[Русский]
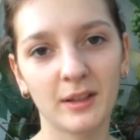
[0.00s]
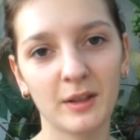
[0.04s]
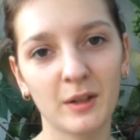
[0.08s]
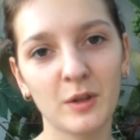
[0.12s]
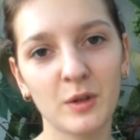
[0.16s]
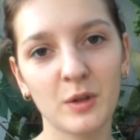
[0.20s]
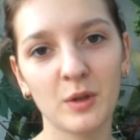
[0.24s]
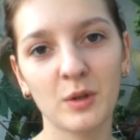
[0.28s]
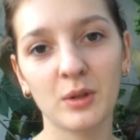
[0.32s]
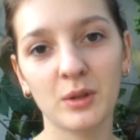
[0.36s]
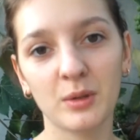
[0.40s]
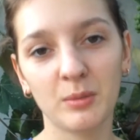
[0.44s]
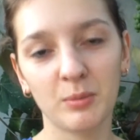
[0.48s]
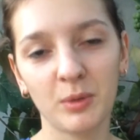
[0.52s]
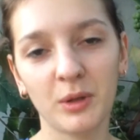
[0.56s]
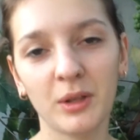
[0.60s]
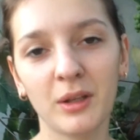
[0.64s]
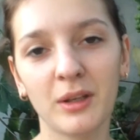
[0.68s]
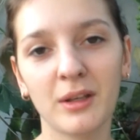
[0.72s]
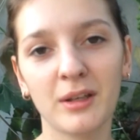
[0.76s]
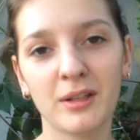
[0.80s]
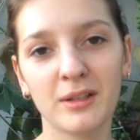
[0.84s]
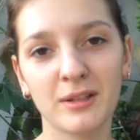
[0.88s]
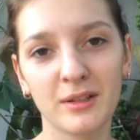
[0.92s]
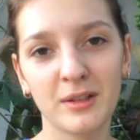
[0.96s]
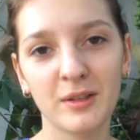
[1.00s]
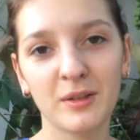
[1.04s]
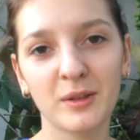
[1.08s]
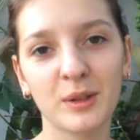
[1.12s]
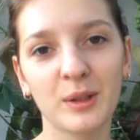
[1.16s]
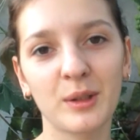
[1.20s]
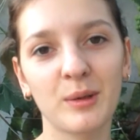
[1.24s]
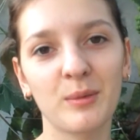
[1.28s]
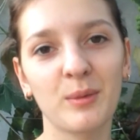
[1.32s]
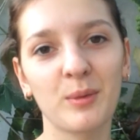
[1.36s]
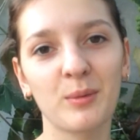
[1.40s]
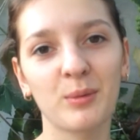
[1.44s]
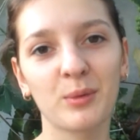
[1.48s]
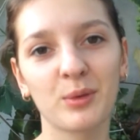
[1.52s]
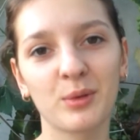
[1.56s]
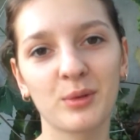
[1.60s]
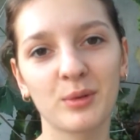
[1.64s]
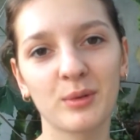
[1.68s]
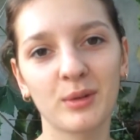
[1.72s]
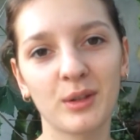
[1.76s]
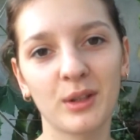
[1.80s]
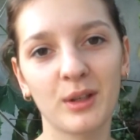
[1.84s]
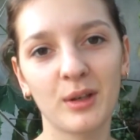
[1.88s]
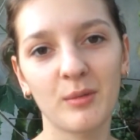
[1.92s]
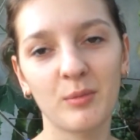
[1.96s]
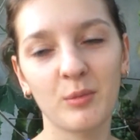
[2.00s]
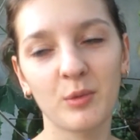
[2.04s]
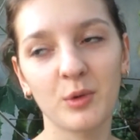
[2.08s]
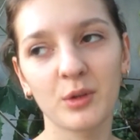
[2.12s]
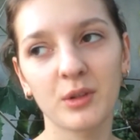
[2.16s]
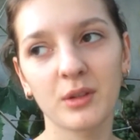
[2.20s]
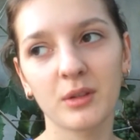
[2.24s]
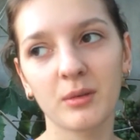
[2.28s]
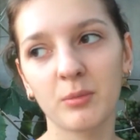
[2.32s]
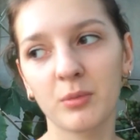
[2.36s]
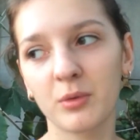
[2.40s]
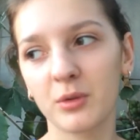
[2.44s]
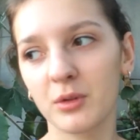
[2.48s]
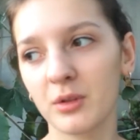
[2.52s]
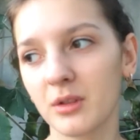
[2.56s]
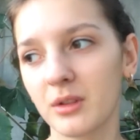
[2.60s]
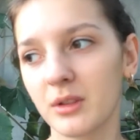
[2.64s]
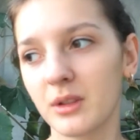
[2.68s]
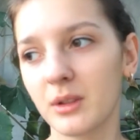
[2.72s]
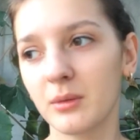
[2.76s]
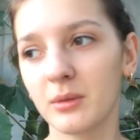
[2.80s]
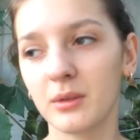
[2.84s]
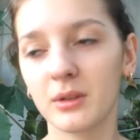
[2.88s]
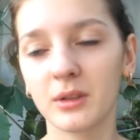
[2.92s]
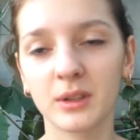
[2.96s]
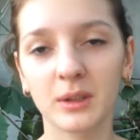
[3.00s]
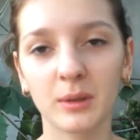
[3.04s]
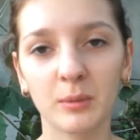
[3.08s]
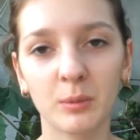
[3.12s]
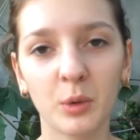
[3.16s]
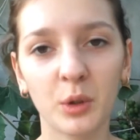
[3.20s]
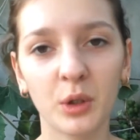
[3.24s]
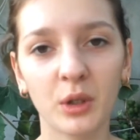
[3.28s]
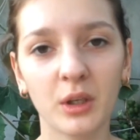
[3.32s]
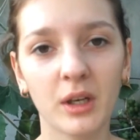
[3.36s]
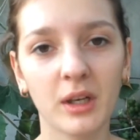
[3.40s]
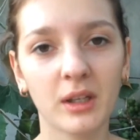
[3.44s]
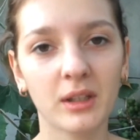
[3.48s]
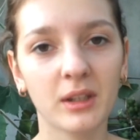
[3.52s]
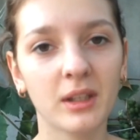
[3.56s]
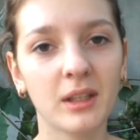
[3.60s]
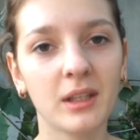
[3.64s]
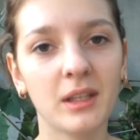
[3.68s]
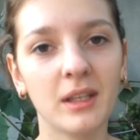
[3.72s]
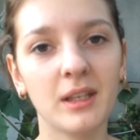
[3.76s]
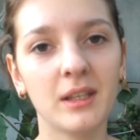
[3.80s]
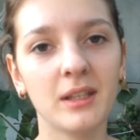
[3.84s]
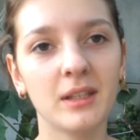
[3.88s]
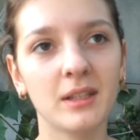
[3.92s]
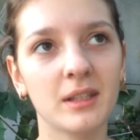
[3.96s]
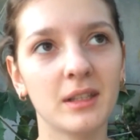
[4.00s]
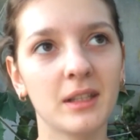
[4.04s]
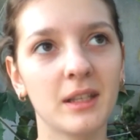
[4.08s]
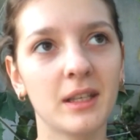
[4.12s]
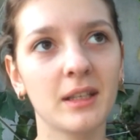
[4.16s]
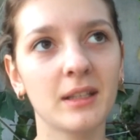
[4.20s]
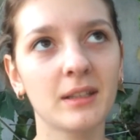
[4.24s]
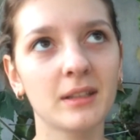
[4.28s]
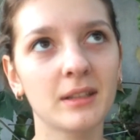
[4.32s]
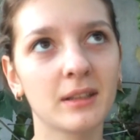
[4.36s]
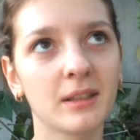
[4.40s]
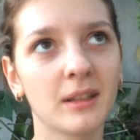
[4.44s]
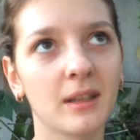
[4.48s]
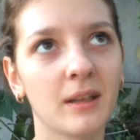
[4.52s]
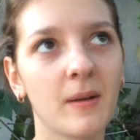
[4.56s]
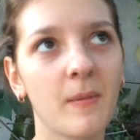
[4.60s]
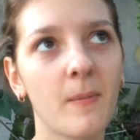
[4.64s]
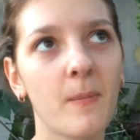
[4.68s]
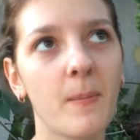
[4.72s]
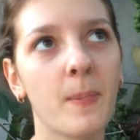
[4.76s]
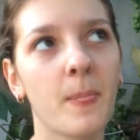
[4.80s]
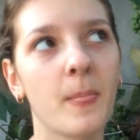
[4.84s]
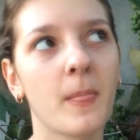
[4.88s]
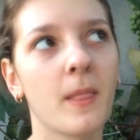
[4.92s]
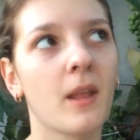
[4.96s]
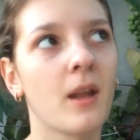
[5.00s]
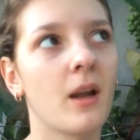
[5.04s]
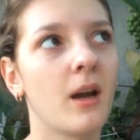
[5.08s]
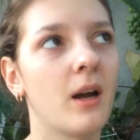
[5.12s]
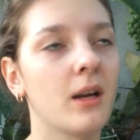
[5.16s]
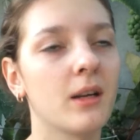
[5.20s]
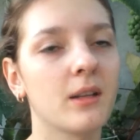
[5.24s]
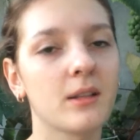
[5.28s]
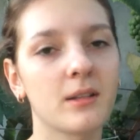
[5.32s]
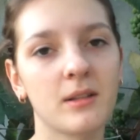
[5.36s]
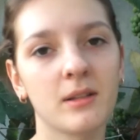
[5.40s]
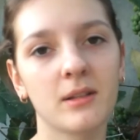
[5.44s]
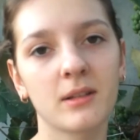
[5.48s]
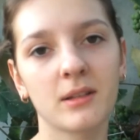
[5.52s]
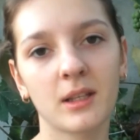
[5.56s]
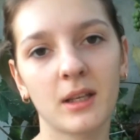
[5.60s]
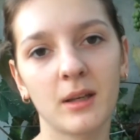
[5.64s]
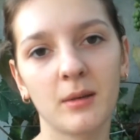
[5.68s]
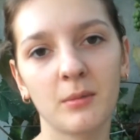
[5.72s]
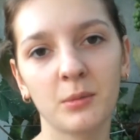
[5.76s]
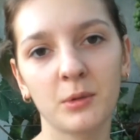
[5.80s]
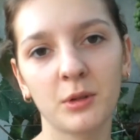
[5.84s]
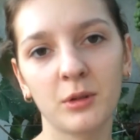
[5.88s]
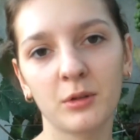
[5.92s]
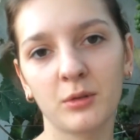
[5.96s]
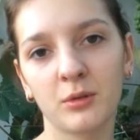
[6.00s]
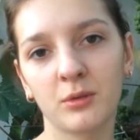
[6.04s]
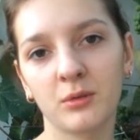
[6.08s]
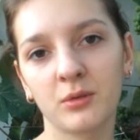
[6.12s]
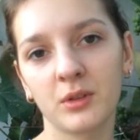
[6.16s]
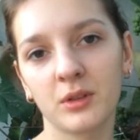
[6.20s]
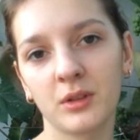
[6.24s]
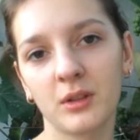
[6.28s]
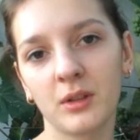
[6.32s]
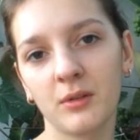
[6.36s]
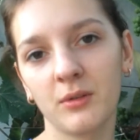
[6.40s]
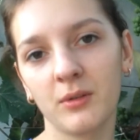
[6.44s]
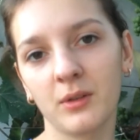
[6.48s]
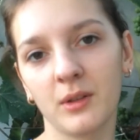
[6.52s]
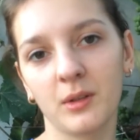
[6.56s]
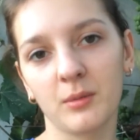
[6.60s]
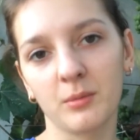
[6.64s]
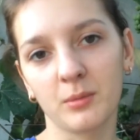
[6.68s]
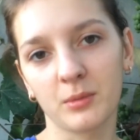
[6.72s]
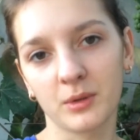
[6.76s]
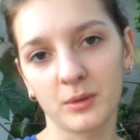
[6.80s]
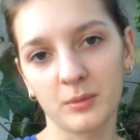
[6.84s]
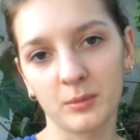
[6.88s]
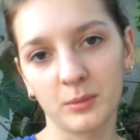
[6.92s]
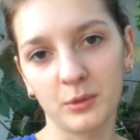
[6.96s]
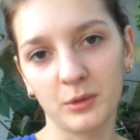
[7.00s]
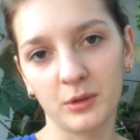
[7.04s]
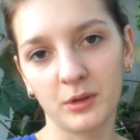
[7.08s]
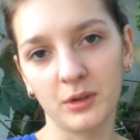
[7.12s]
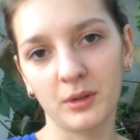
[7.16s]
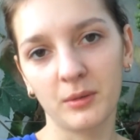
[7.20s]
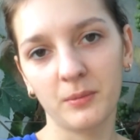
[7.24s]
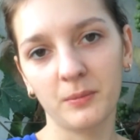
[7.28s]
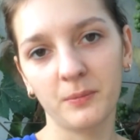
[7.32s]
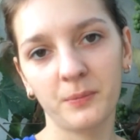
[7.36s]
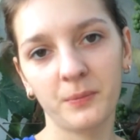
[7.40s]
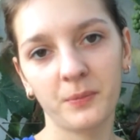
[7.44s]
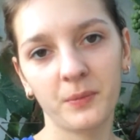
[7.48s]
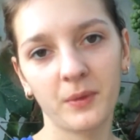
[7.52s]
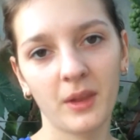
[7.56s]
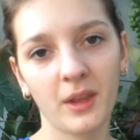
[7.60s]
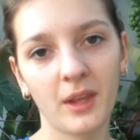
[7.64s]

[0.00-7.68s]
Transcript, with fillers: Так что теперь я знаю, с кем я буду смотреть мультики. Потому что самой как-то неинтересно, а если с кем-то, то всегда фильмы смотрим.